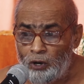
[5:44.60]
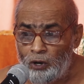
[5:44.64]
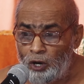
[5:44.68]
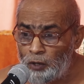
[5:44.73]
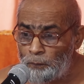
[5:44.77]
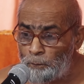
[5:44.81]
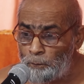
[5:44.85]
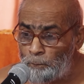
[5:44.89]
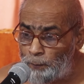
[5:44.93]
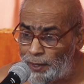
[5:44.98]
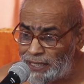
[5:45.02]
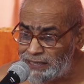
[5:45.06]

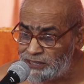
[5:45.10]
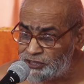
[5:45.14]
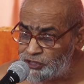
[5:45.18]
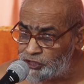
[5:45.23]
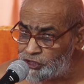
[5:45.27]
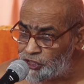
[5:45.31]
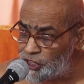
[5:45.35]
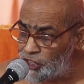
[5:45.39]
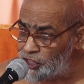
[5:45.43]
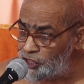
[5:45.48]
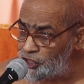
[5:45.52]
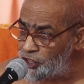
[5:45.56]
और
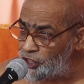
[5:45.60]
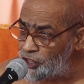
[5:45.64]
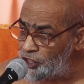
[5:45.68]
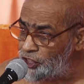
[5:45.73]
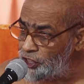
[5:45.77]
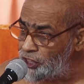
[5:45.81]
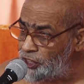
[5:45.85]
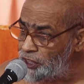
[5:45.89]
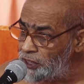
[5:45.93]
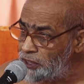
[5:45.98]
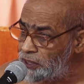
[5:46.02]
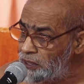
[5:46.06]

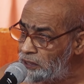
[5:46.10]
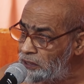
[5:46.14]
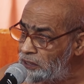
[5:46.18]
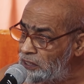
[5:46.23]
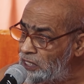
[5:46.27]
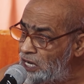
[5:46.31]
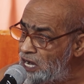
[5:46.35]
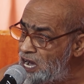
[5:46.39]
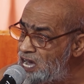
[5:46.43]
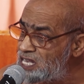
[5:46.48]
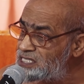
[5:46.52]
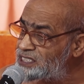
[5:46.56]

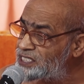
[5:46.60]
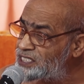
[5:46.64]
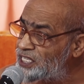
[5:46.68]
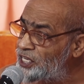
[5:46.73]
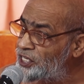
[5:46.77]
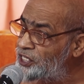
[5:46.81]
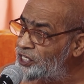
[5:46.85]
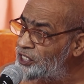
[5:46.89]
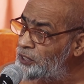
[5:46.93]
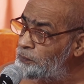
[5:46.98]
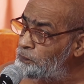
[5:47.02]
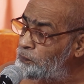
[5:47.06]
पंचेंद्री
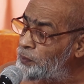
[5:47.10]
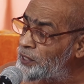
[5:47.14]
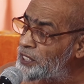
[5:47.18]
अश्रेणी